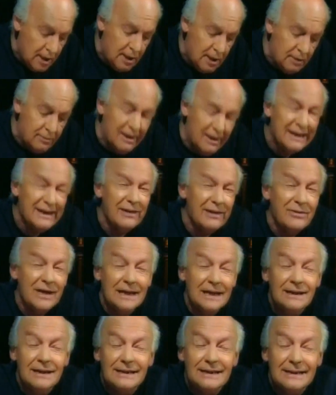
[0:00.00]
va a
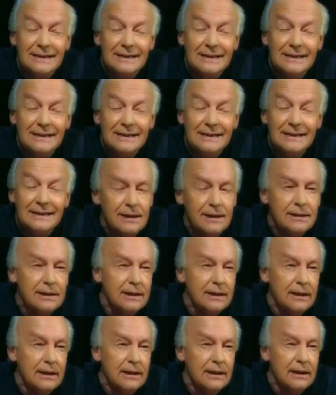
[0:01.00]
reventar la
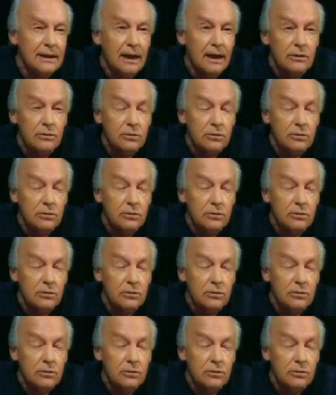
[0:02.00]
cárcel a